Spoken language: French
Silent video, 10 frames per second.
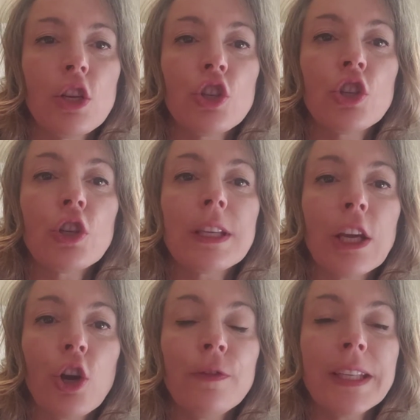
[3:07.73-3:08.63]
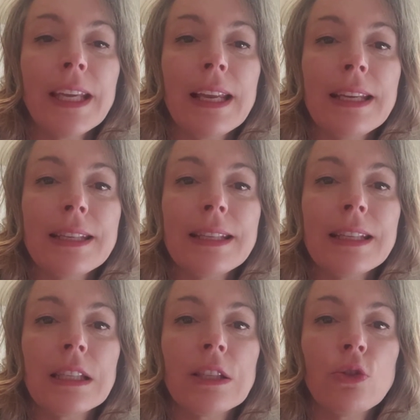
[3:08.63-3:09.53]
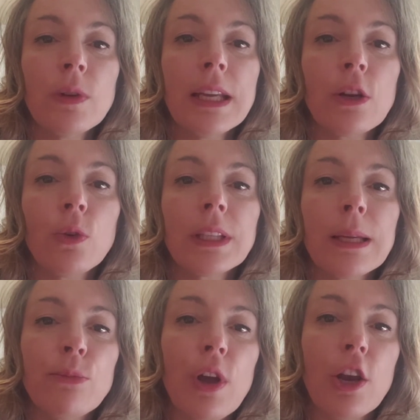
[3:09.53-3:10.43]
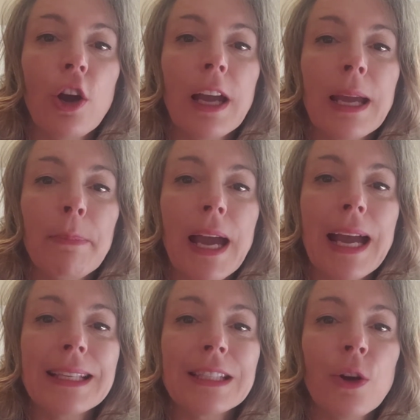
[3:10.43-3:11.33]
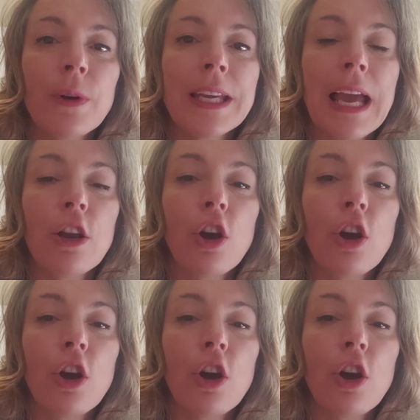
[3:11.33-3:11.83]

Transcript: ce qui revitalise les tissus et contribue à leur réparation et à